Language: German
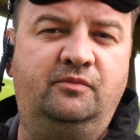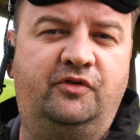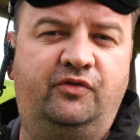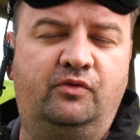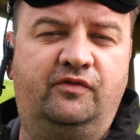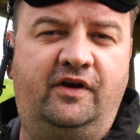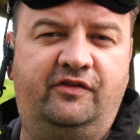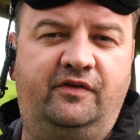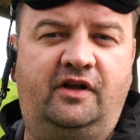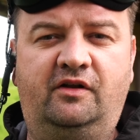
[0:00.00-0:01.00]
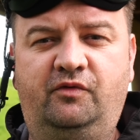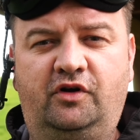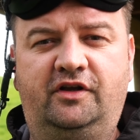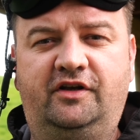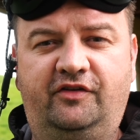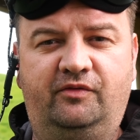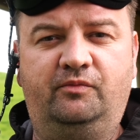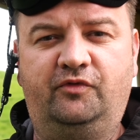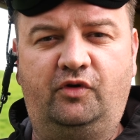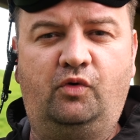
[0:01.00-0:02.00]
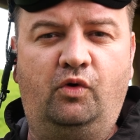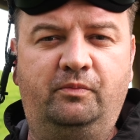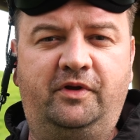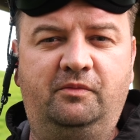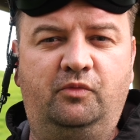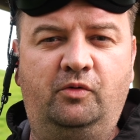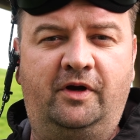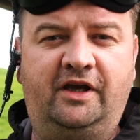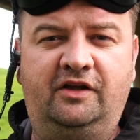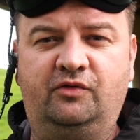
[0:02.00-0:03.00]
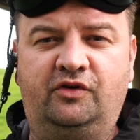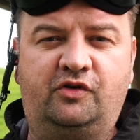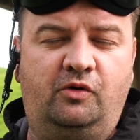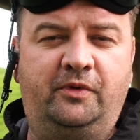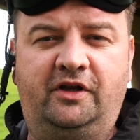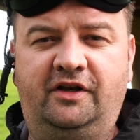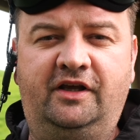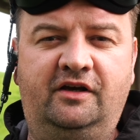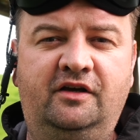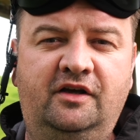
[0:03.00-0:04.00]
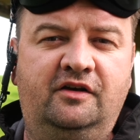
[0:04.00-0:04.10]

Beziehungsweise, wenn er dann wirklich in diesen Synchronpiepen übergeht und ich komme in die Nähe,